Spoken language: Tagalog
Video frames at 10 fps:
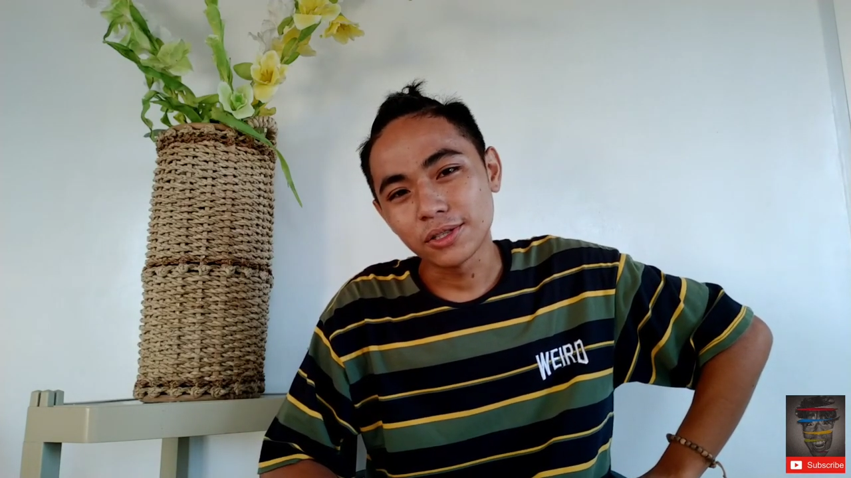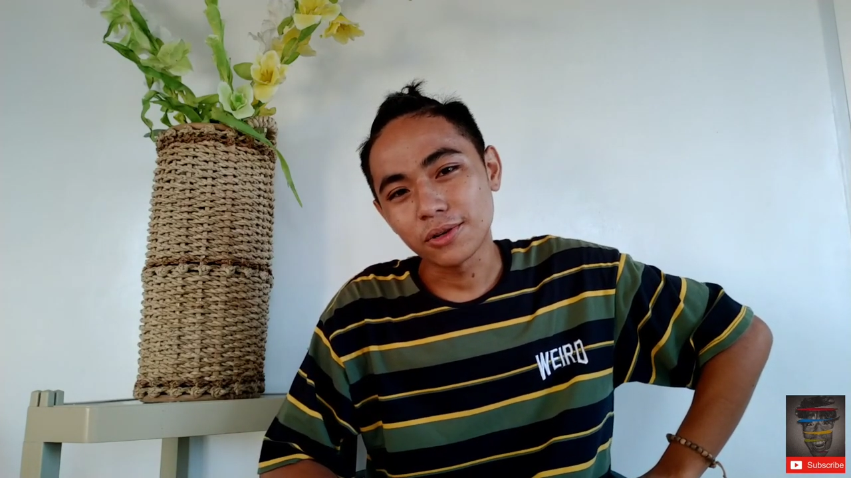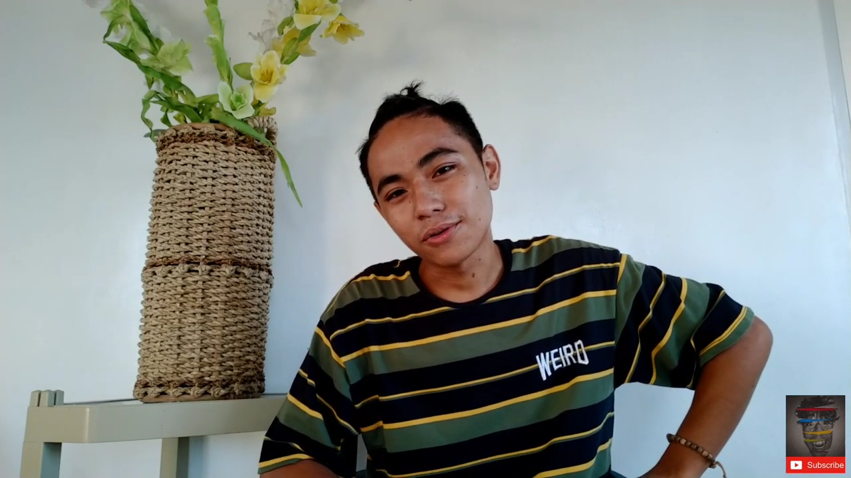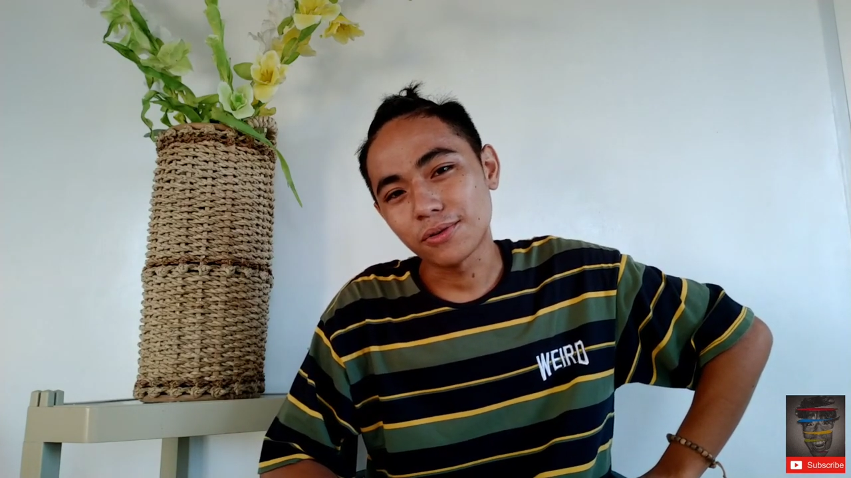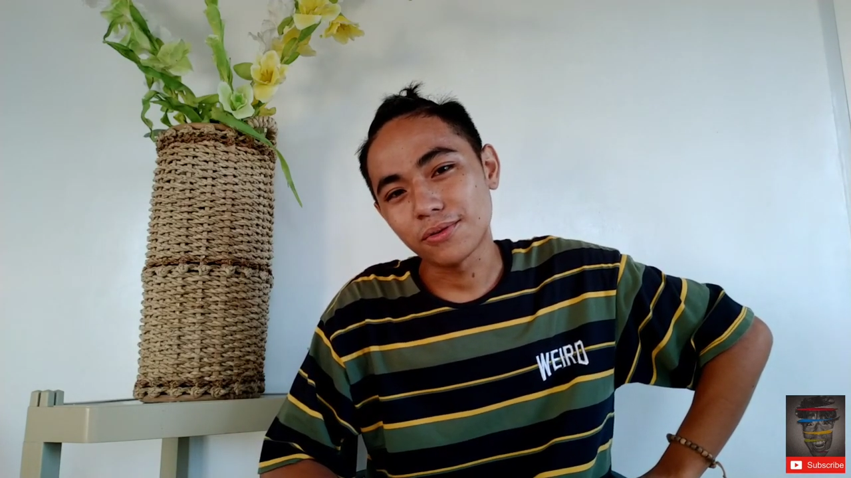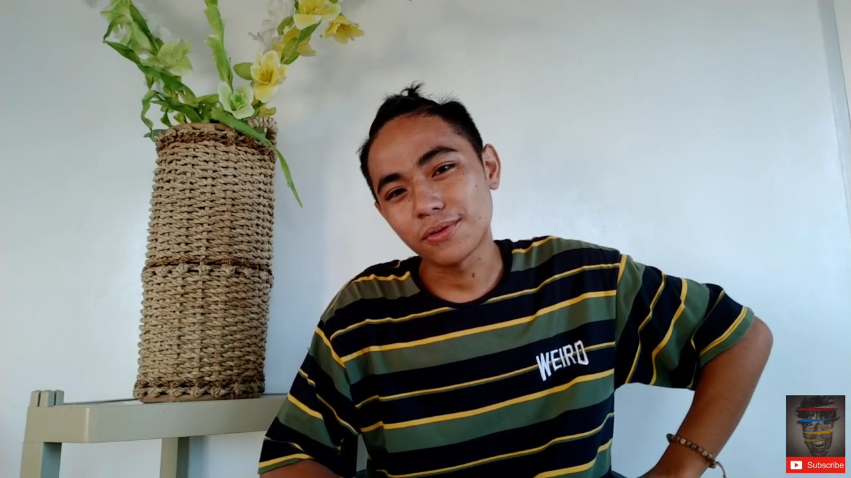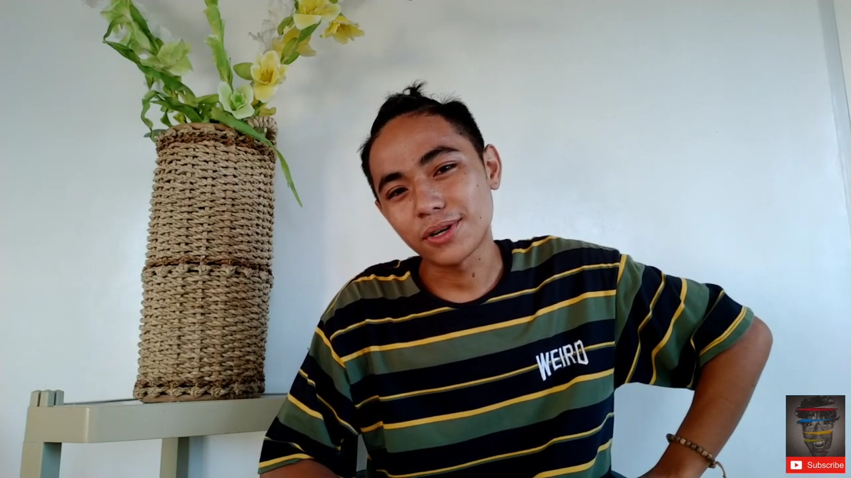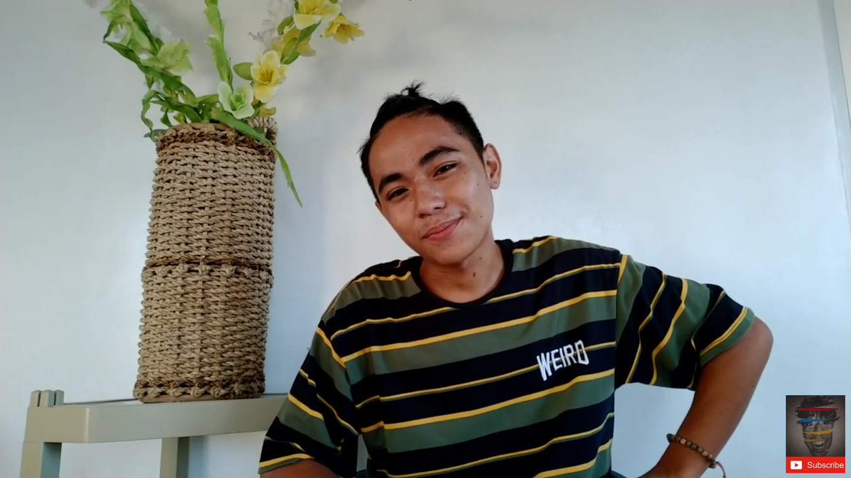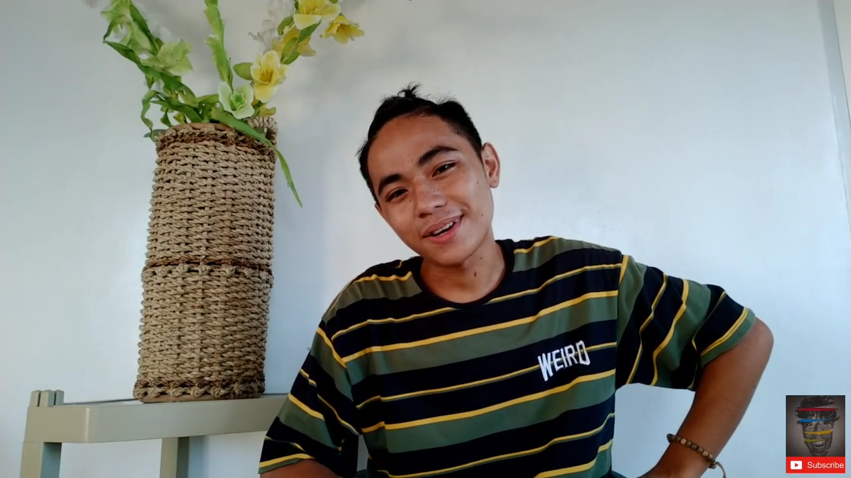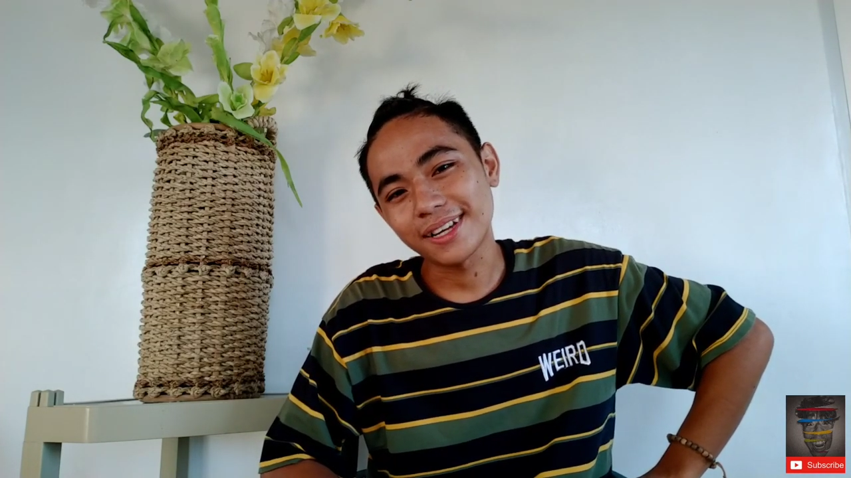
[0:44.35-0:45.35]
So,
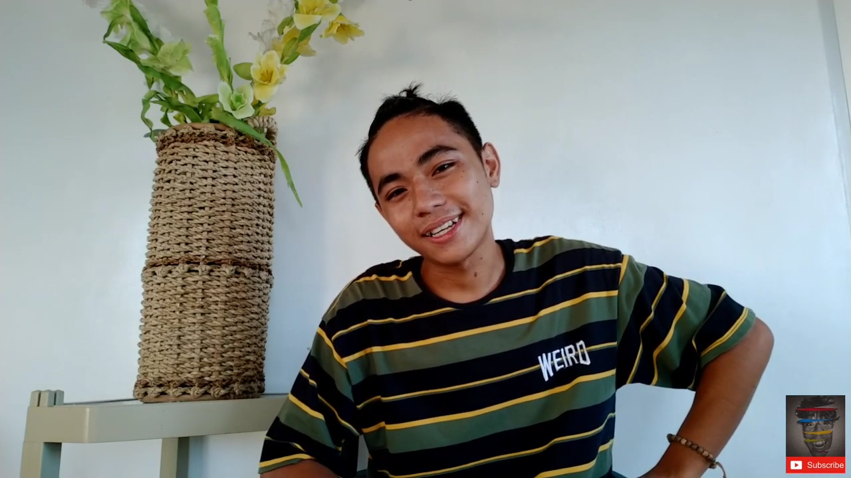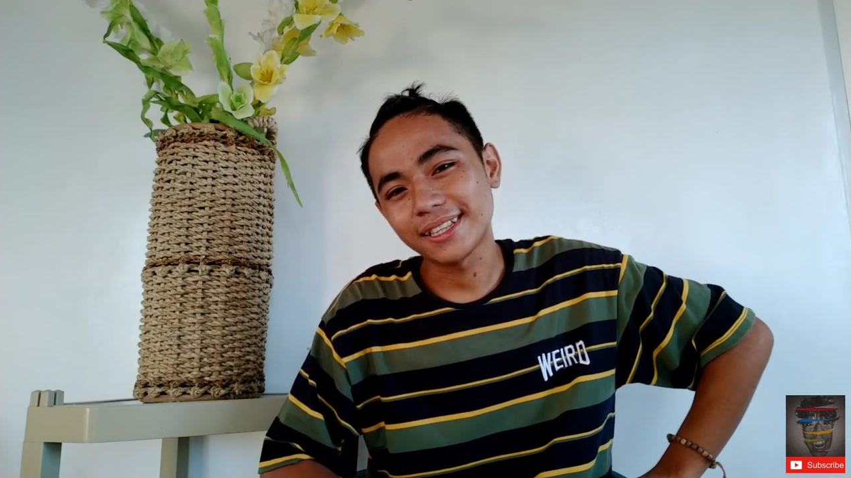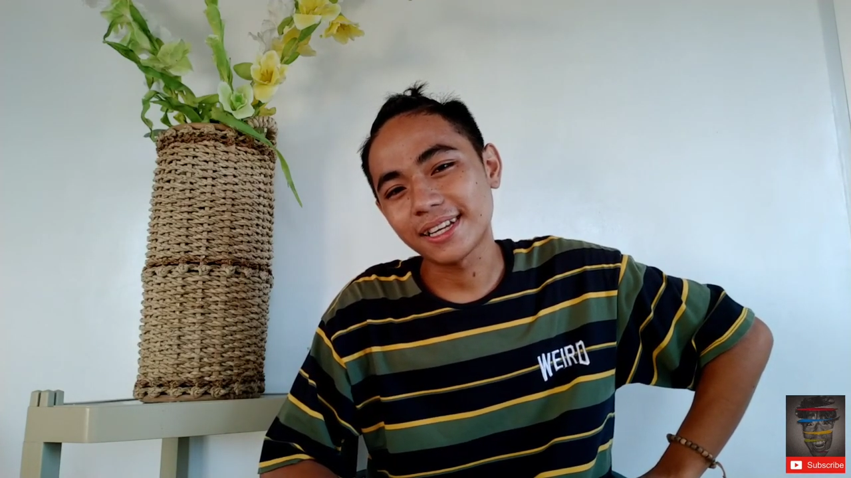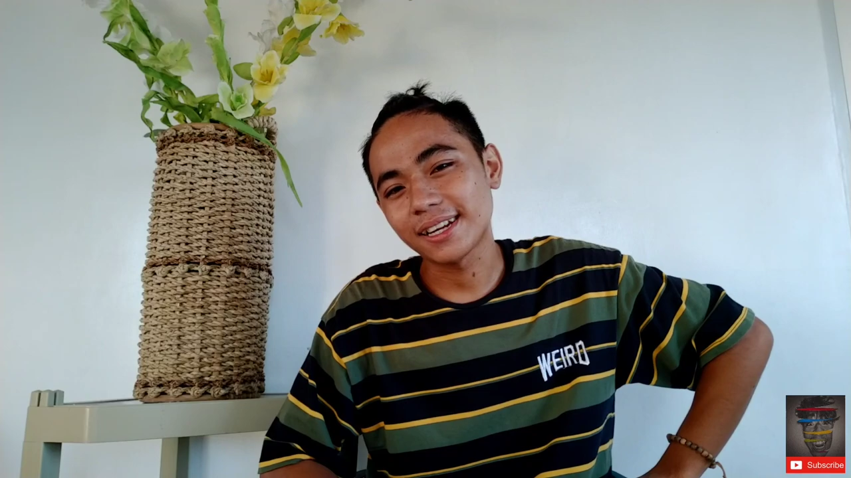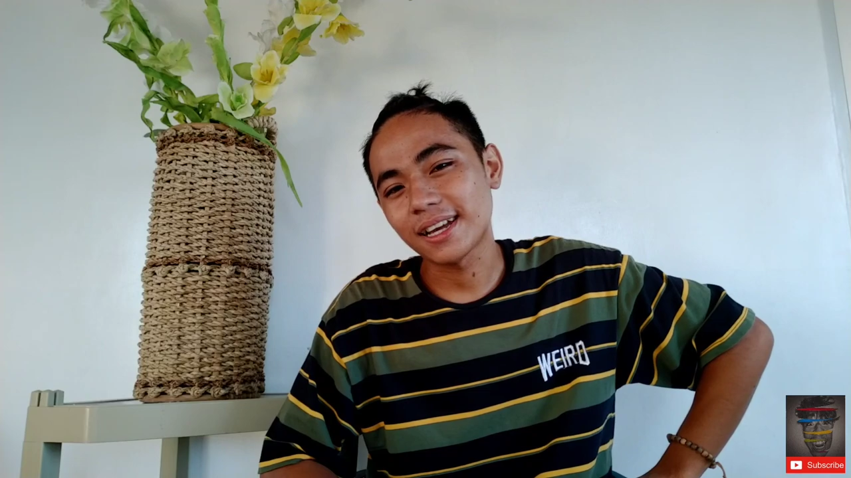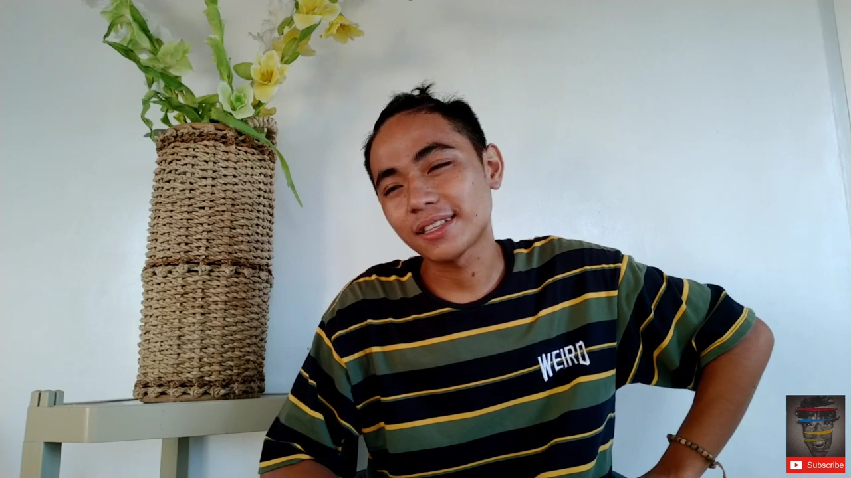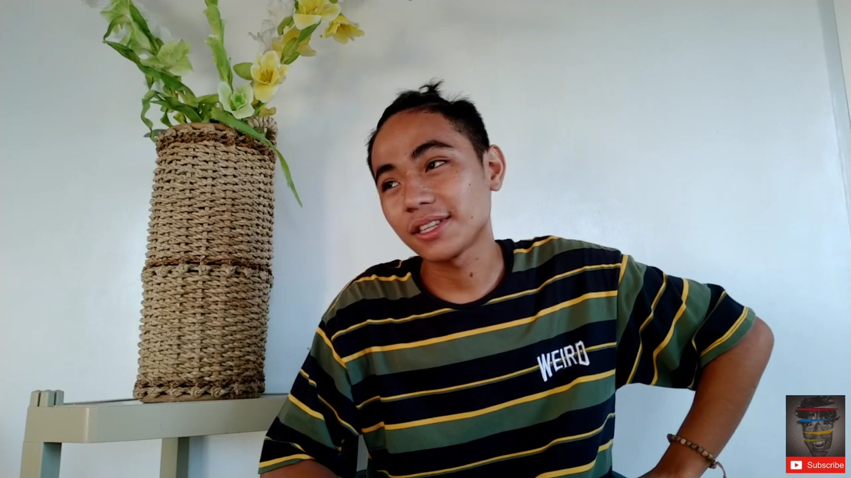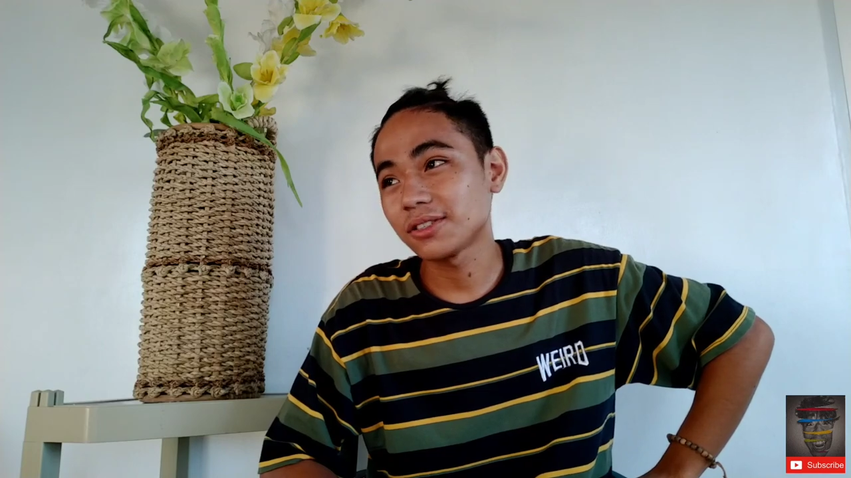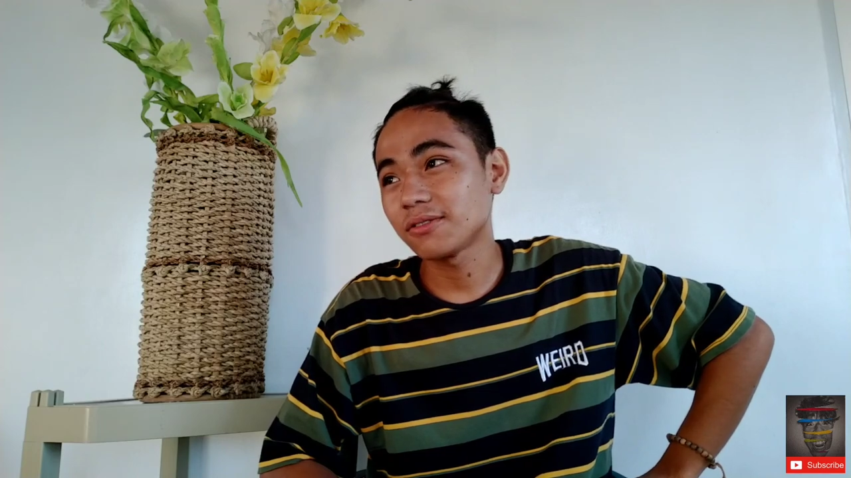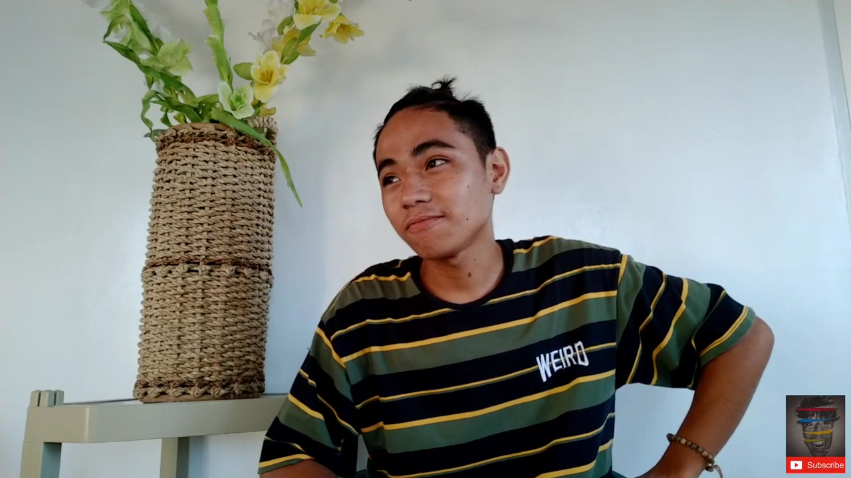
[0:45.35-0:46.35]
ano pang hinihintay
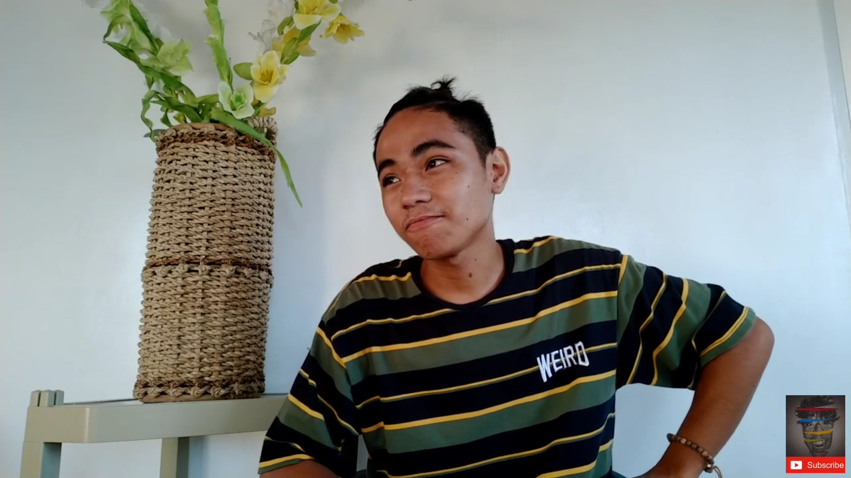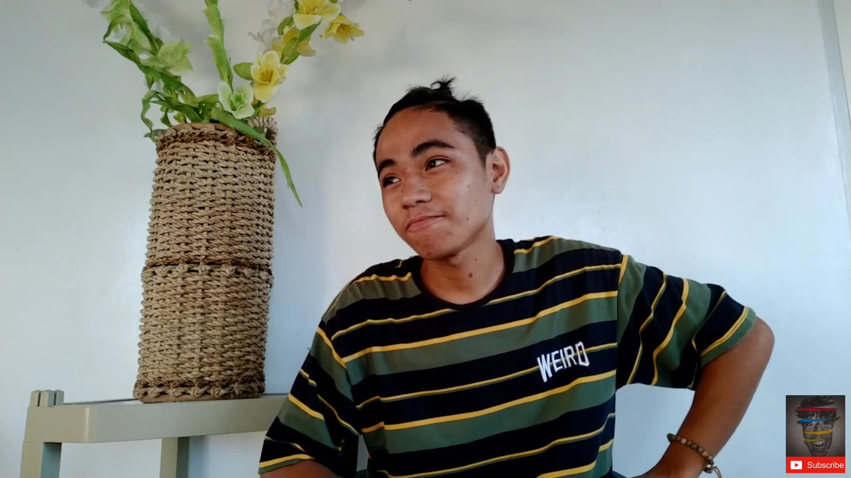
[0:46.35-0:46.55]
natin, no?